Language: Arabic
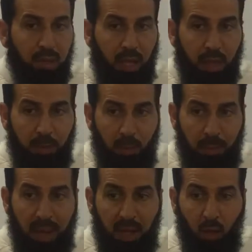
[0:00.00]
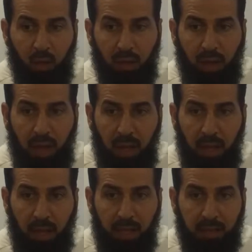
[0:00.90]
طيب باقي القراء
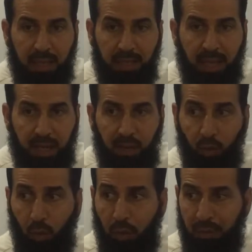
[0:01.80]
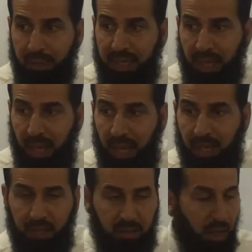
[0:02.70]
تتخذ
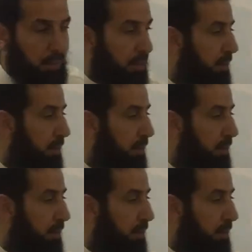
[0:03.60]
بالخطاب